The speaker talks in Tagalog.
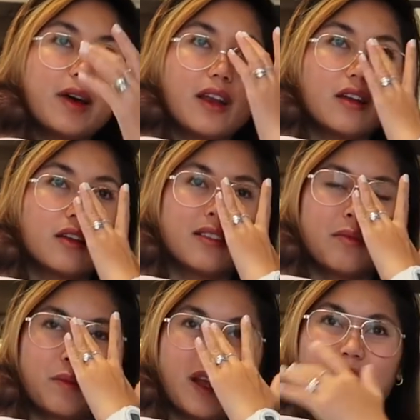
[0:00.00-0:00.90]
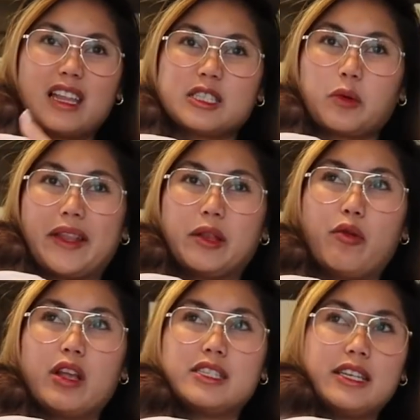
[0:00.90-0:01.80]
parang, parang alas 4,
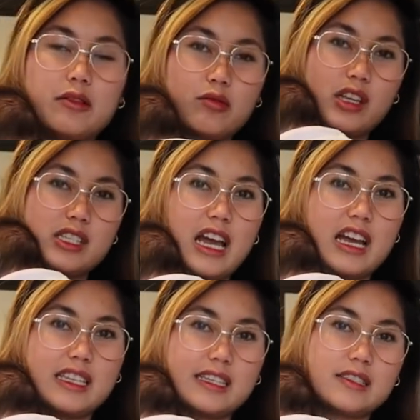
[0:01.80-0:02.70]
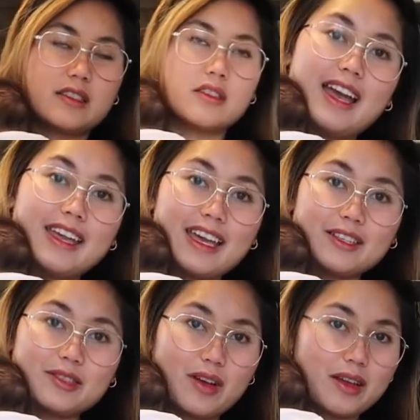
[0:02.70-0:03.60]
alas 5 na sa atin.
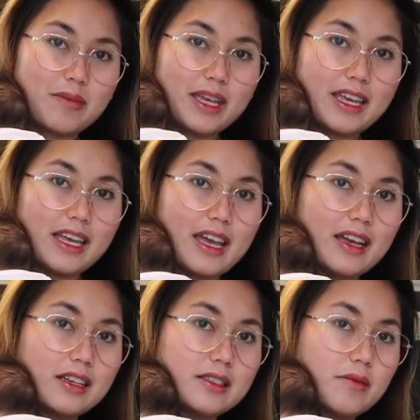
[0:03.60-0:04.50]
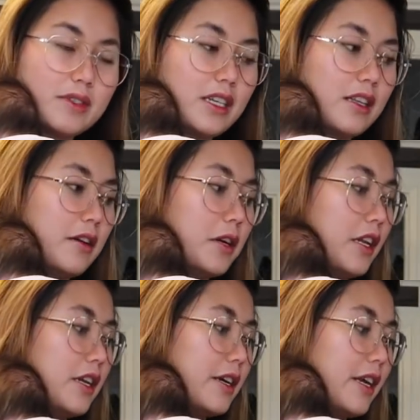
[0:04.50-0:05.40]
Ayan, so I'm making egg as I've said
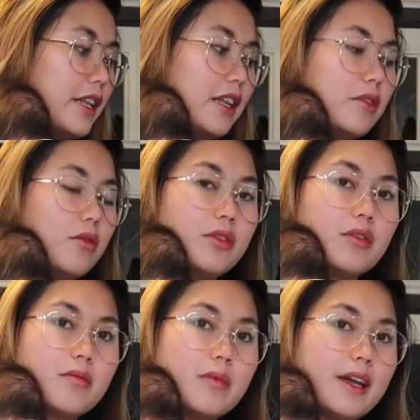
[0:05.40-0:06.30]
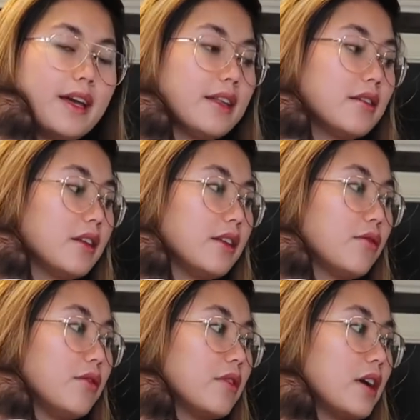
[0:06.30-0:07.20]
earlier. And ito yung bread. Ito
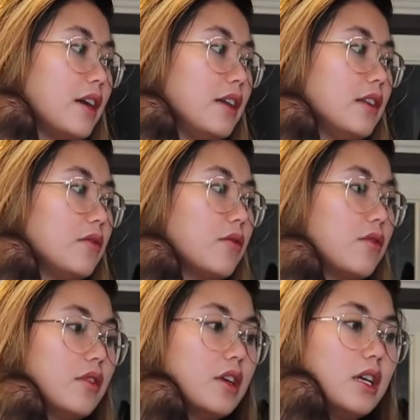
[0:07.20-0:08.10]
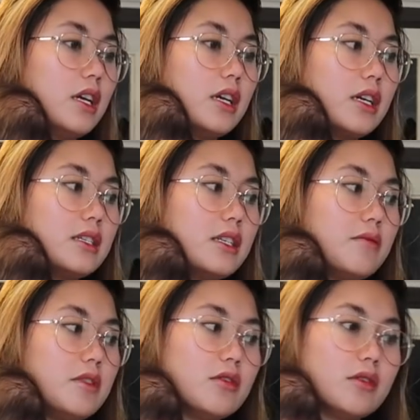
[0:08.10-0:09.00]
yung kakainin ko. Kasi
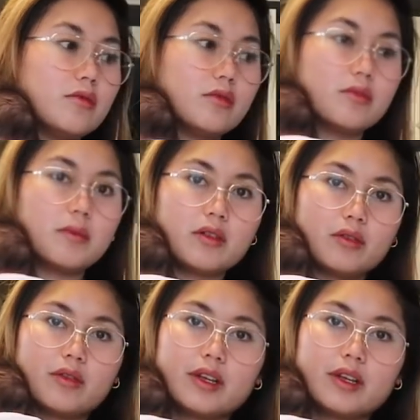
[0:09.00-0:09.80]
medyo nagutom ako.